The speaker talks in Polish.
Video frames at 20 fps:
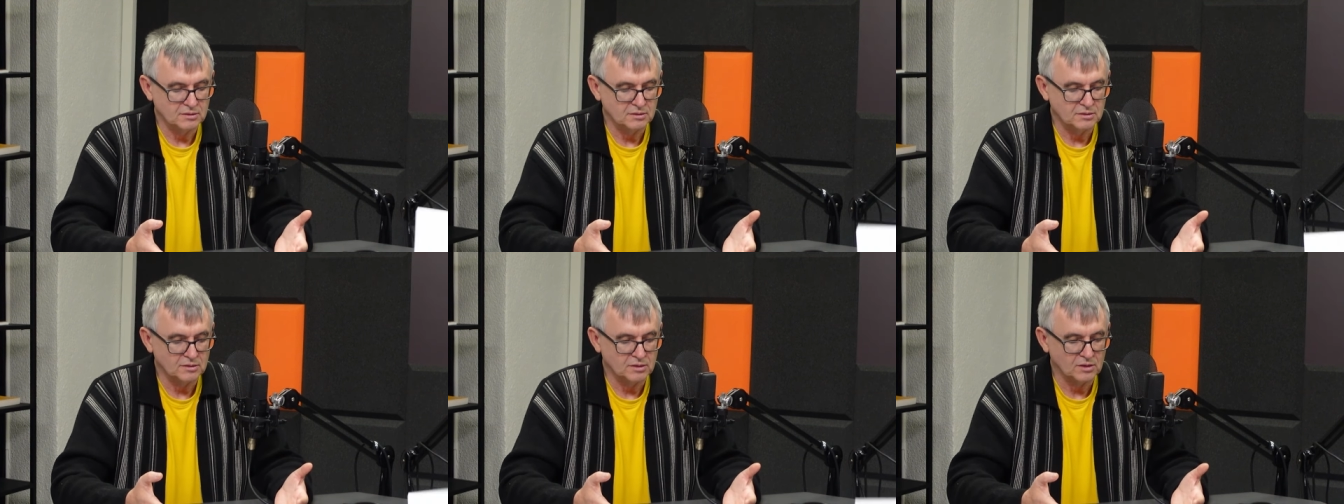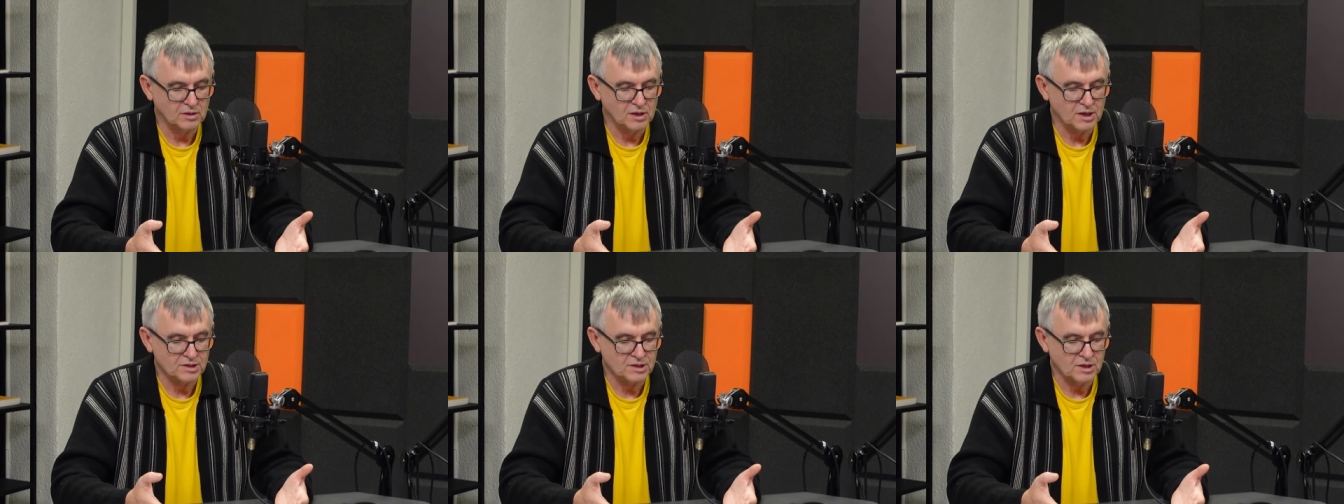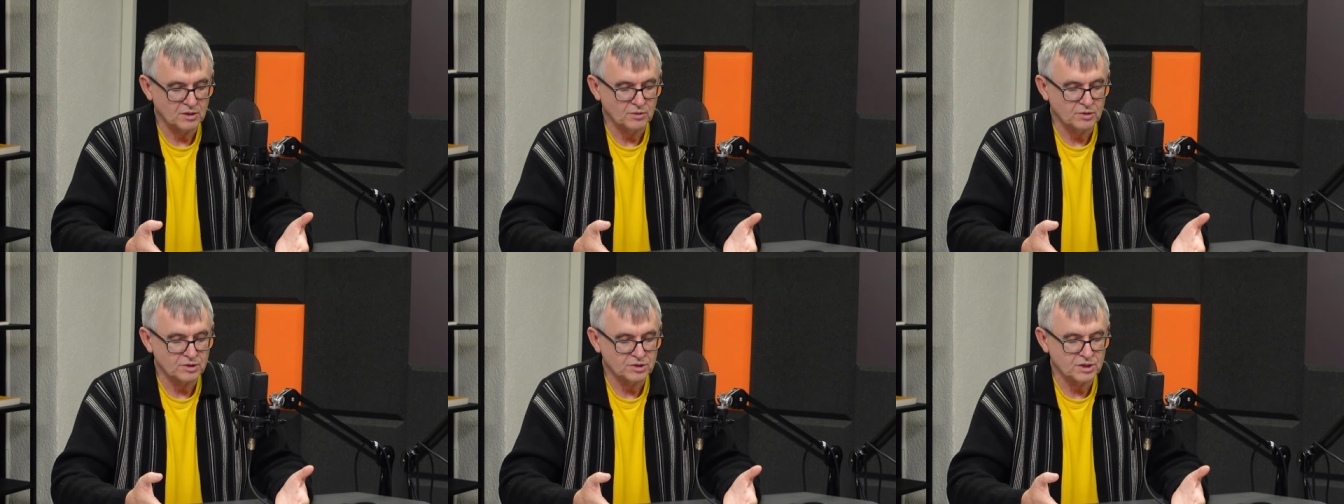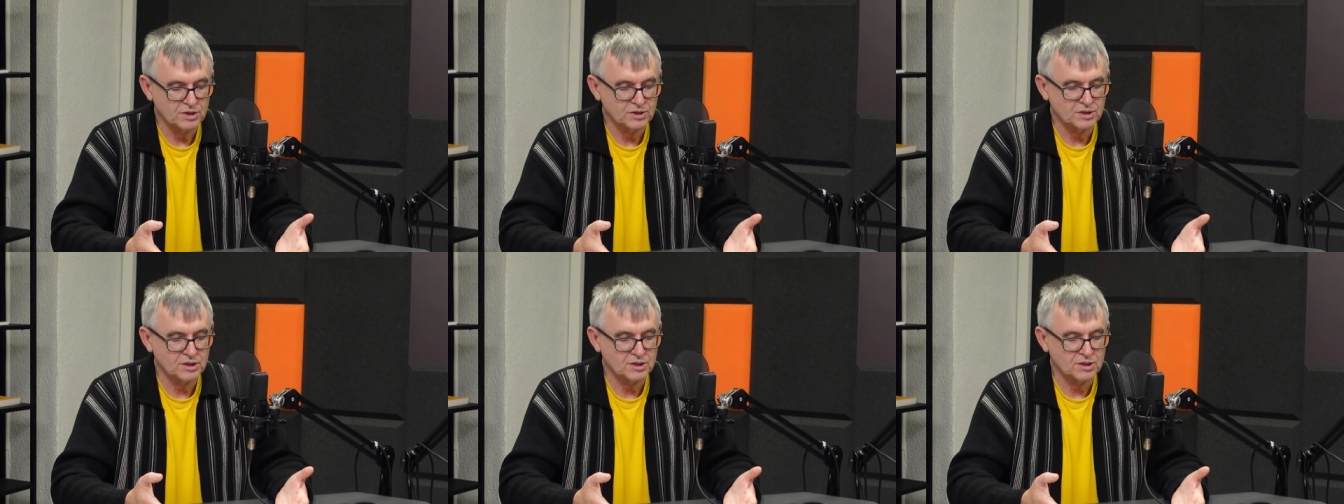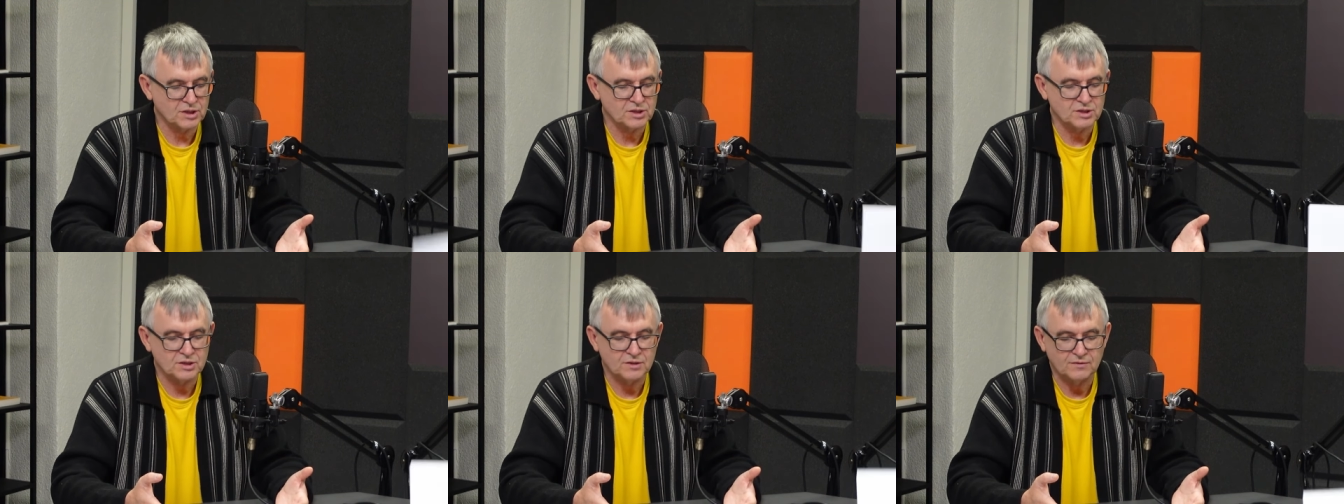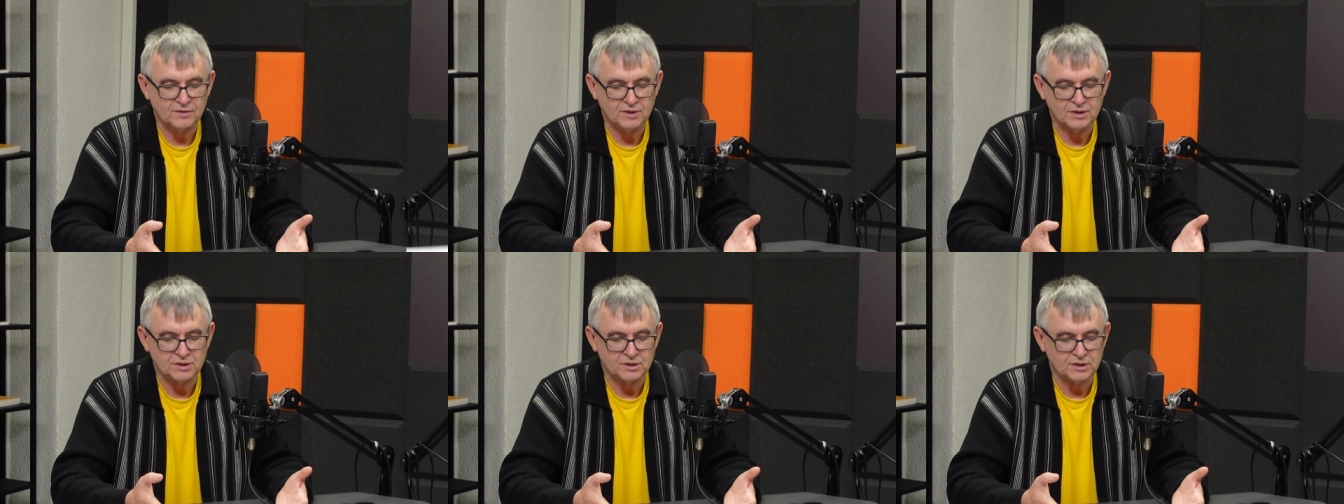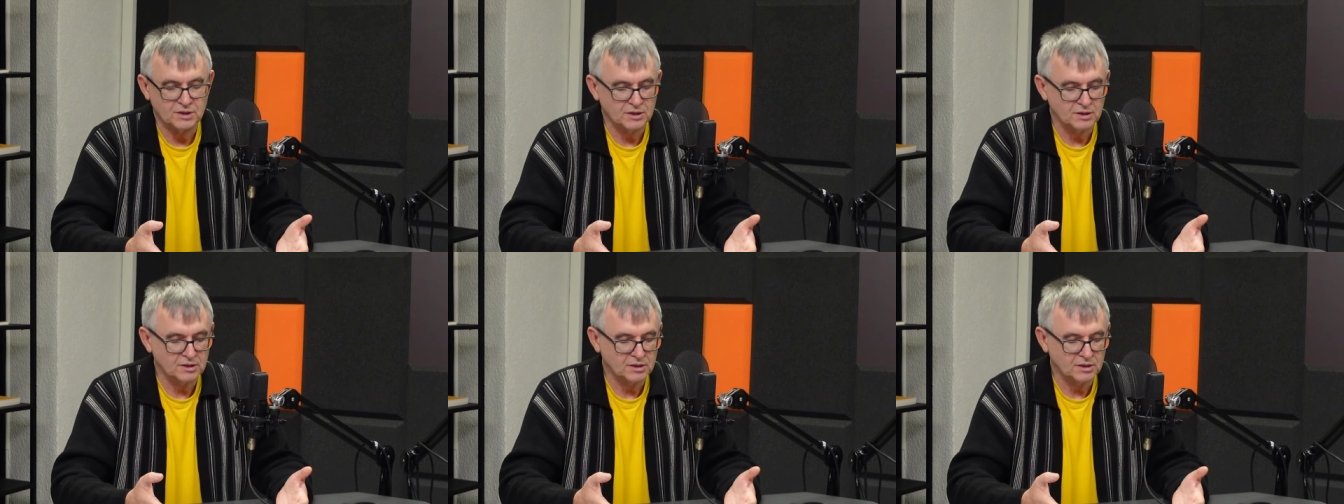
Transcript: y, okazało się, że rzeczywiście,